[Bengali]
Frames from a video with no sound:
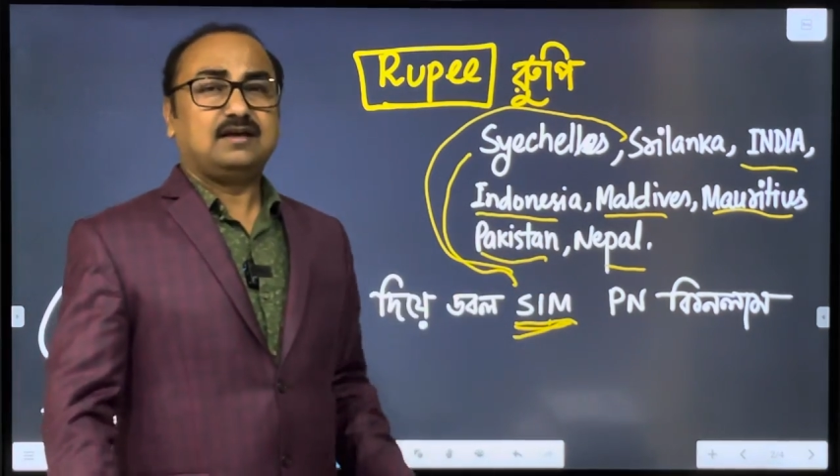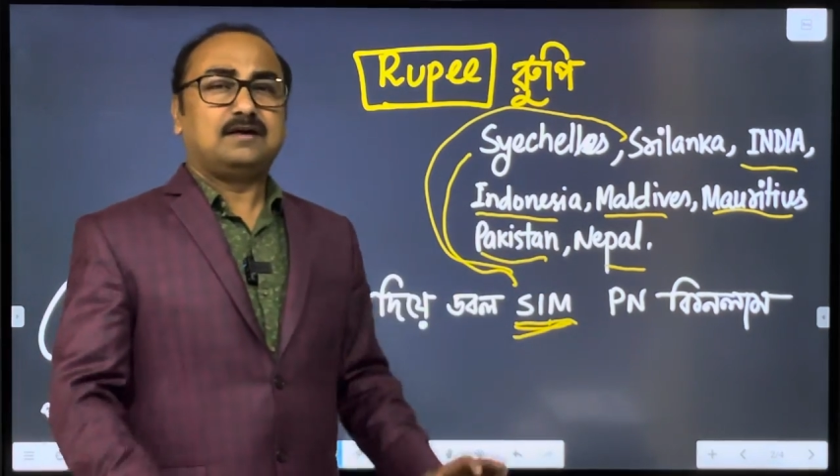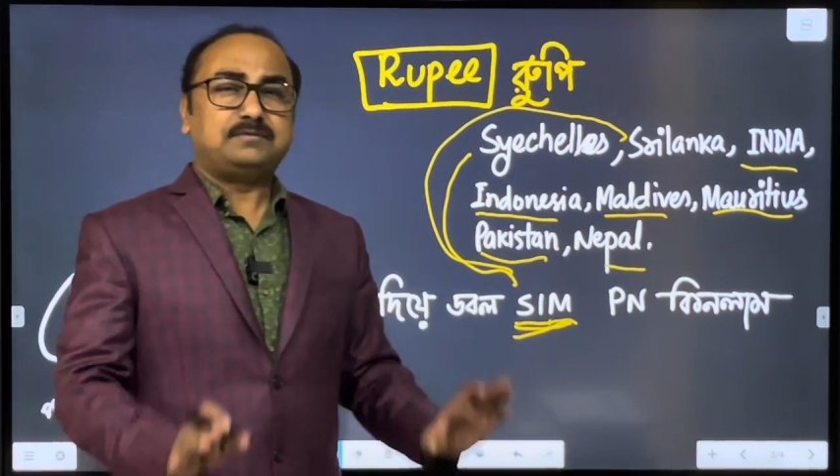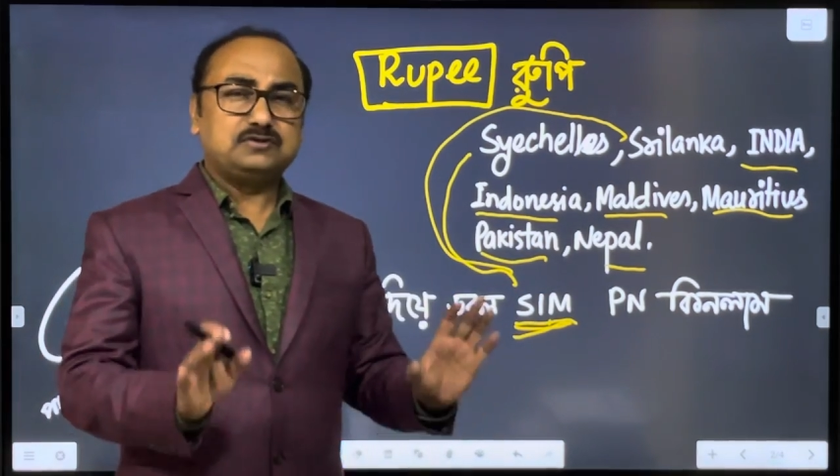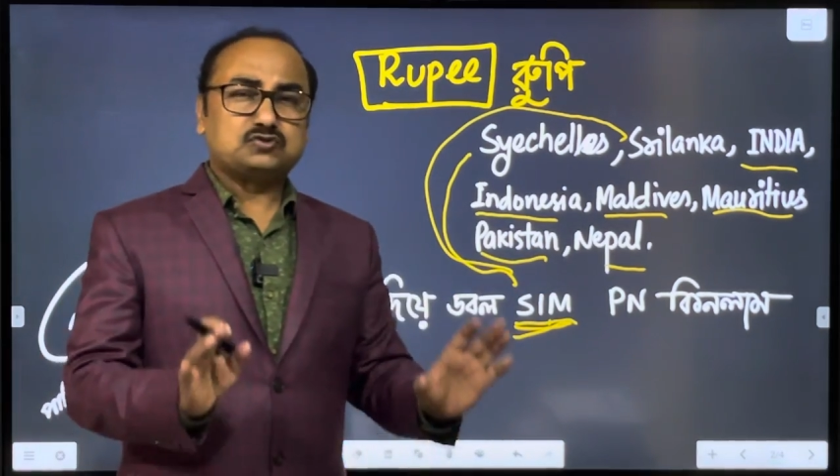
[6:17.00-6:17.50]

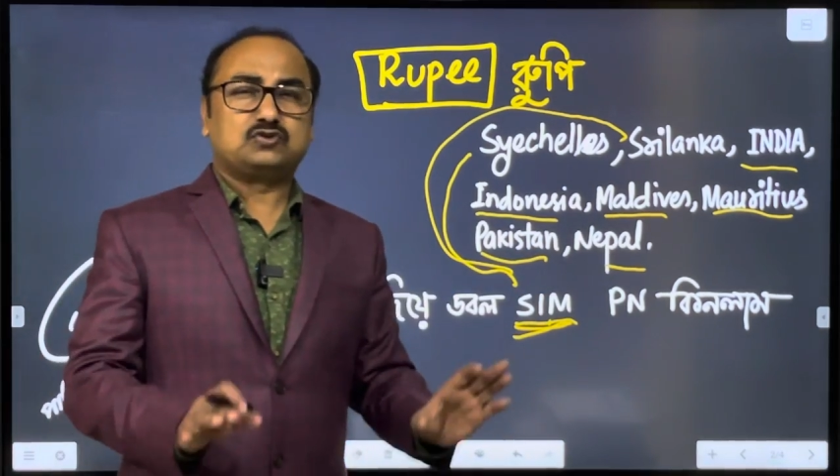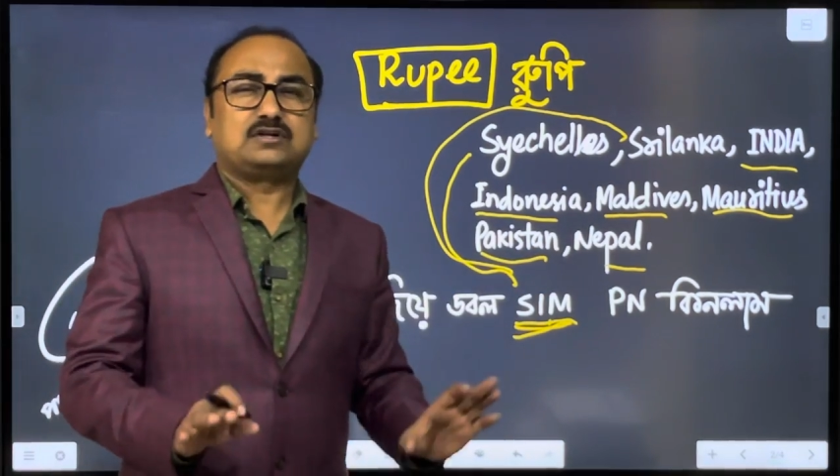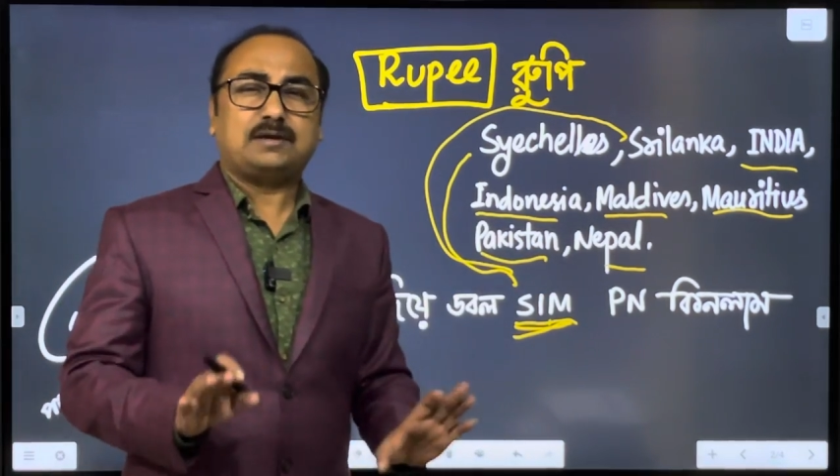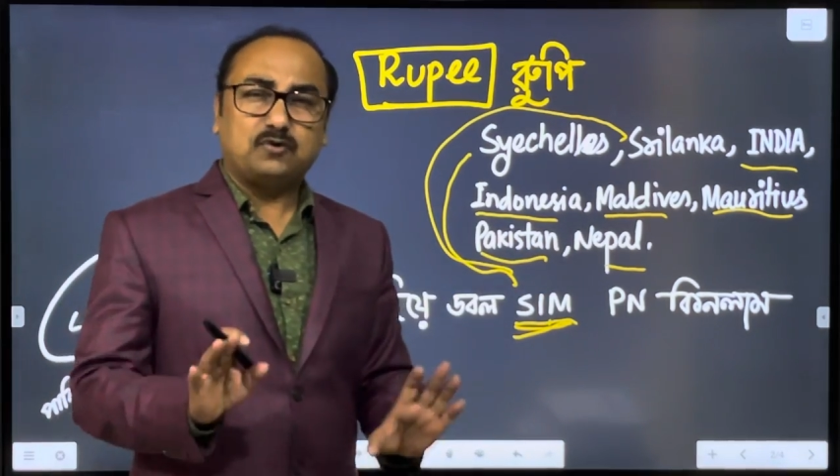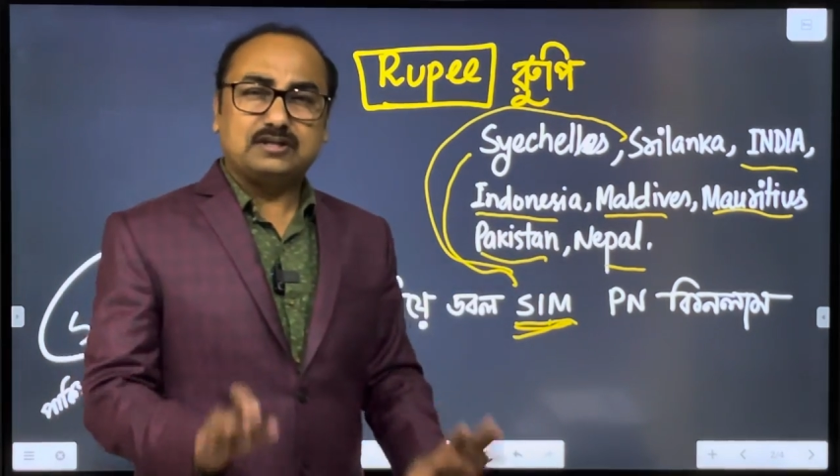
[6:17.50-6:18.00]
প্রিয় স্টুডেন্ট
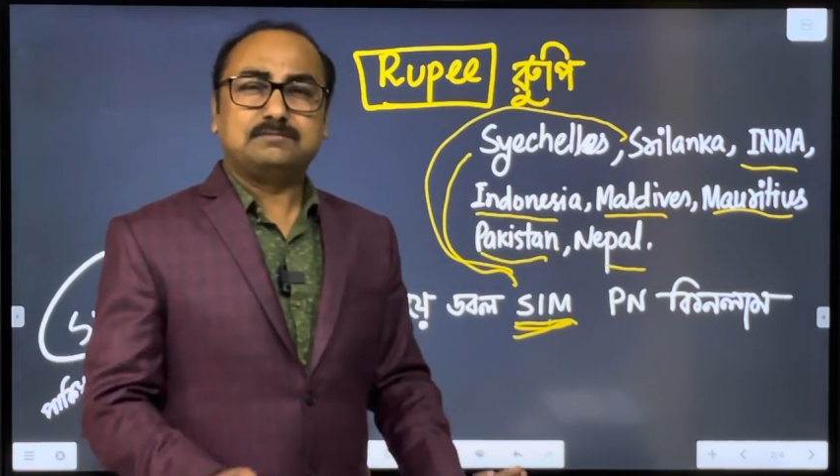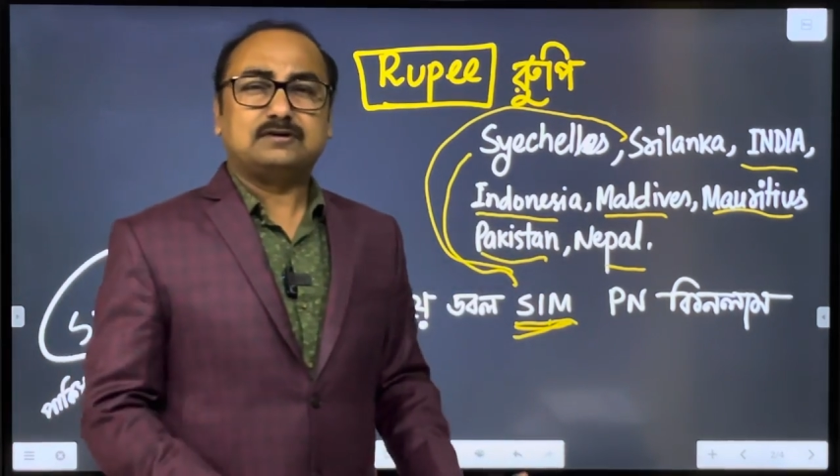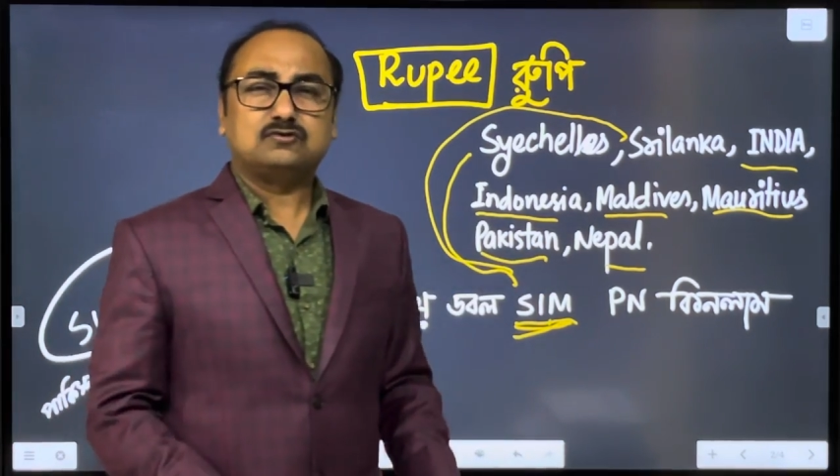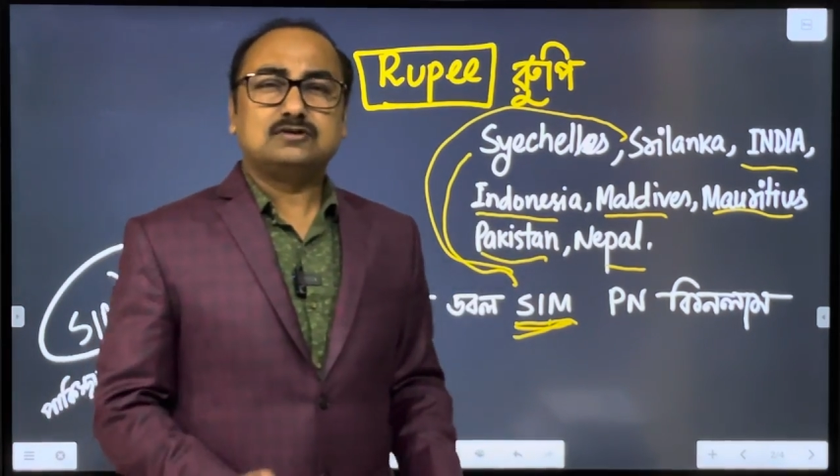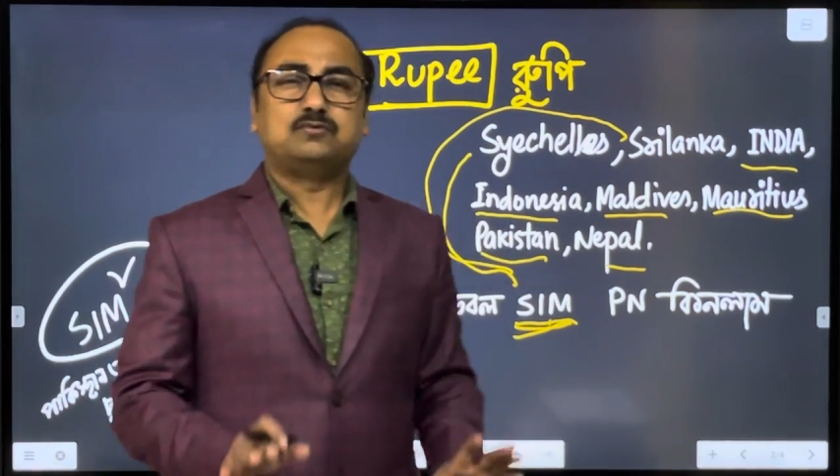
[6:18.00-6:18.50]
আমি অনেকবার
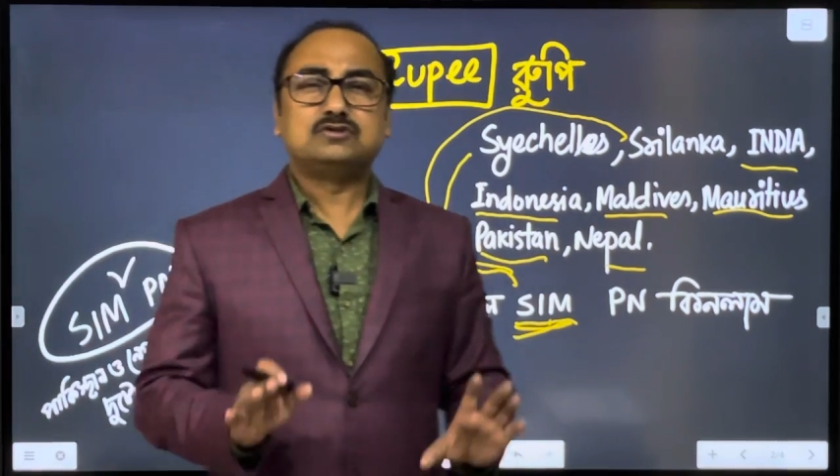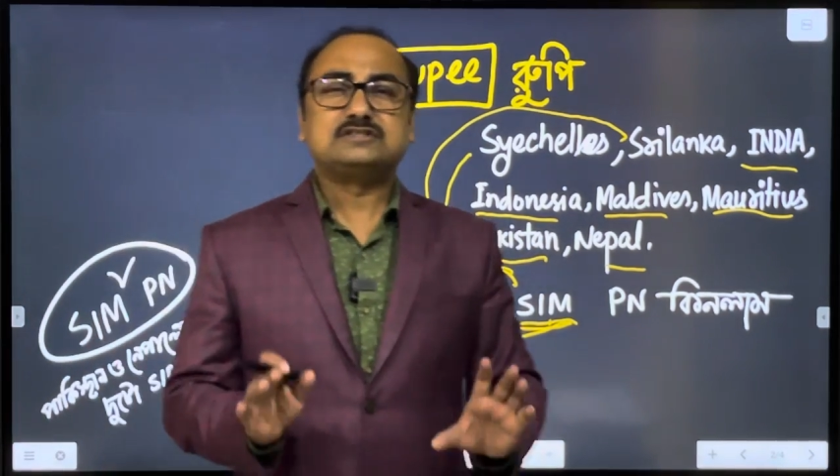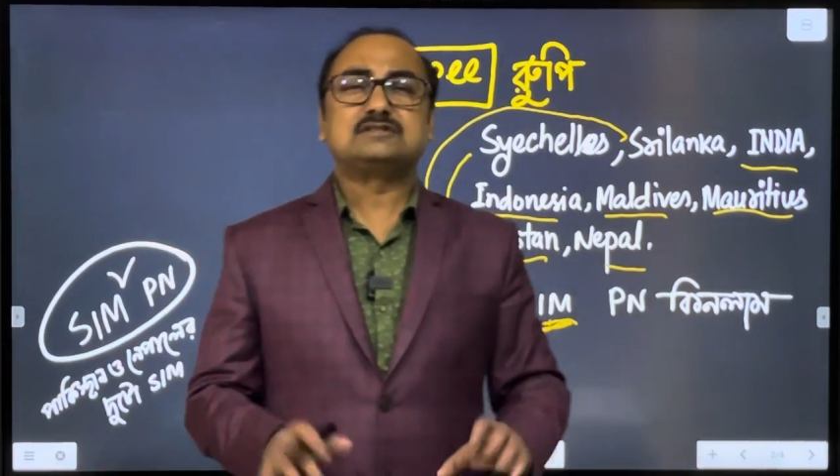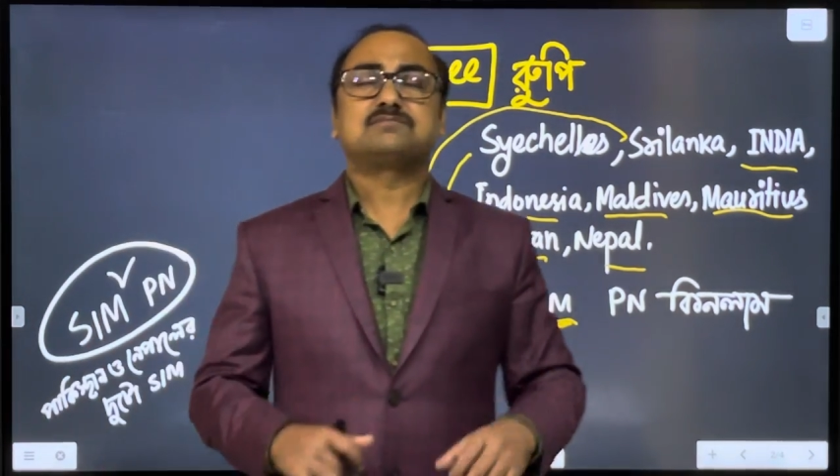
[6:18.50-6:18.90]
করে বলছি